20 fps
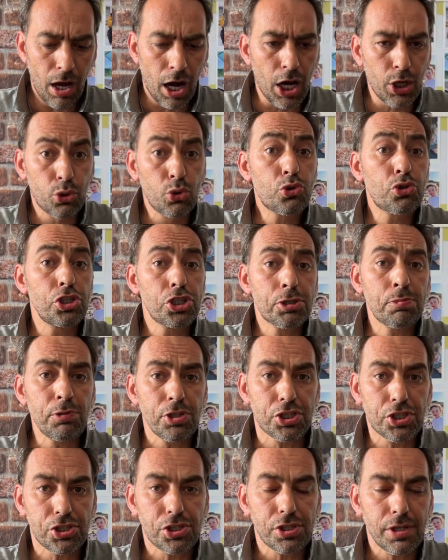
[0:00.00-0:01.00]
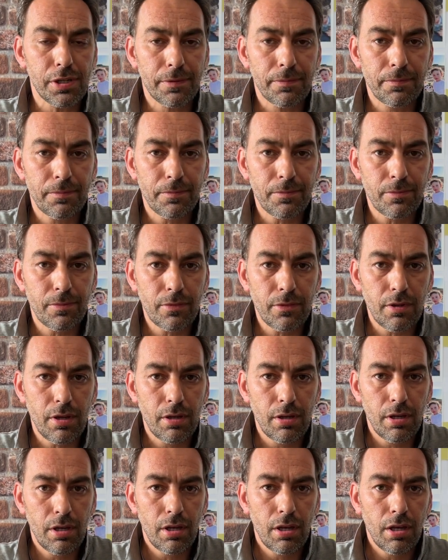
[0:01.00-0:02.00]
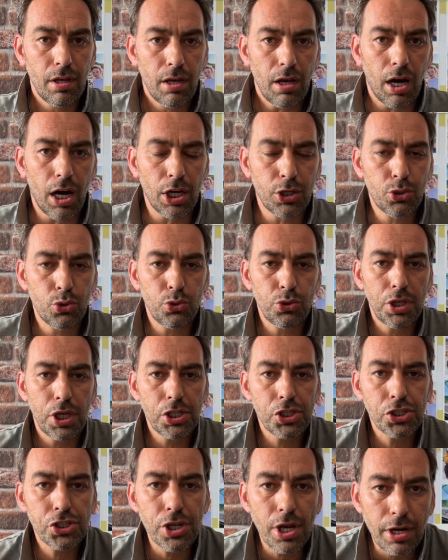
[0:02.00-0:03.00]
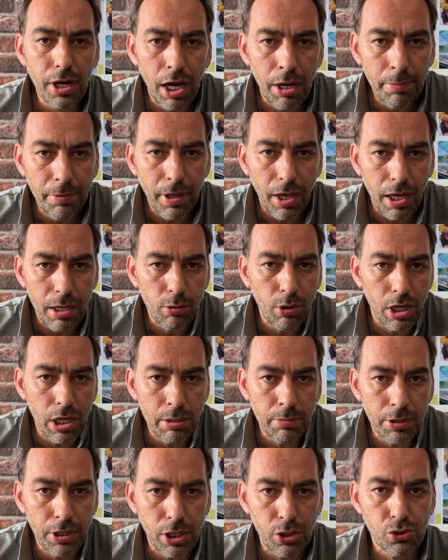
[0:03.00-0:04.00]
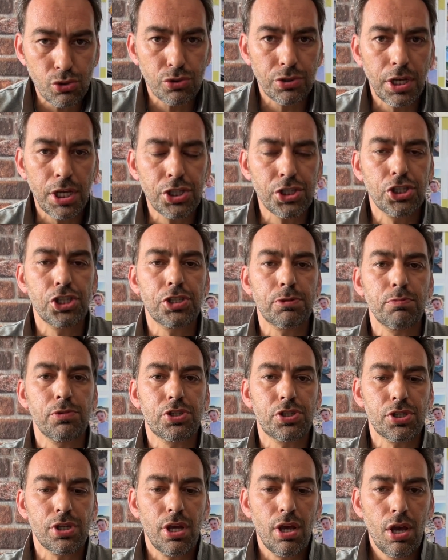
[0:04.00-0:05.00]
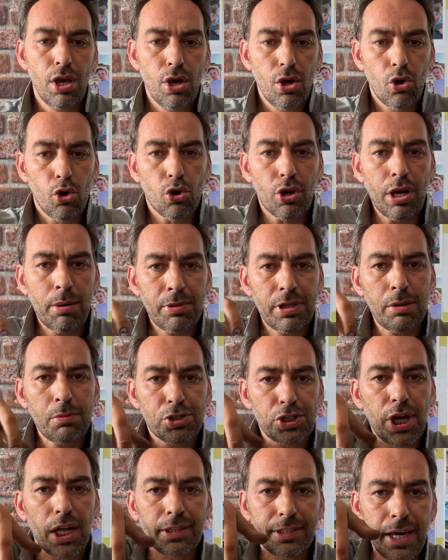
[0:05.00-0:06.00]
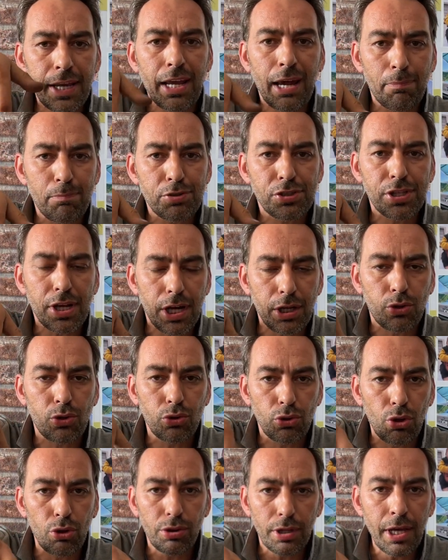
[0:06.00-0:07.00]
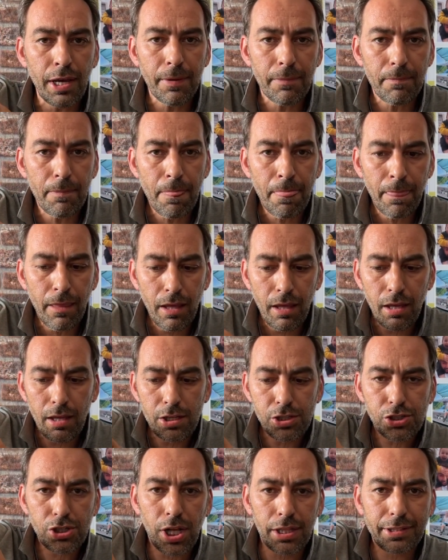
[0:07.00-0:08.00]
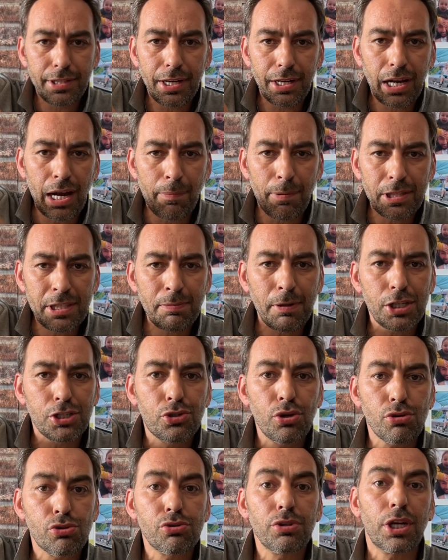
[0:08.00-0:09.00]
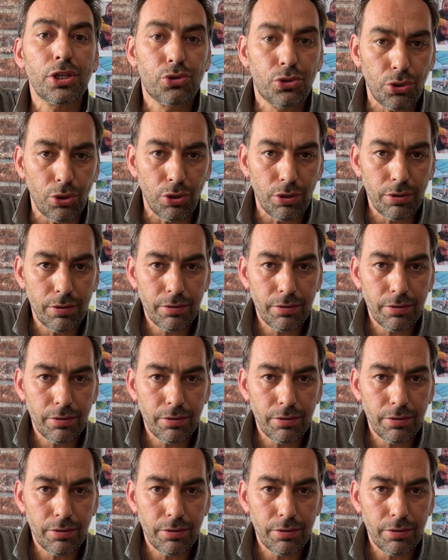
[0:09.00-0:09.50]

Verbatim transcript: Akü şişmiş. Akü niye şişer abi yani bu arabanın aküsü niye şişmiş? Oraya bir de bir şalter yapmışlar akünün önüne. Şalteri kapatıp açıyorsun aküyü.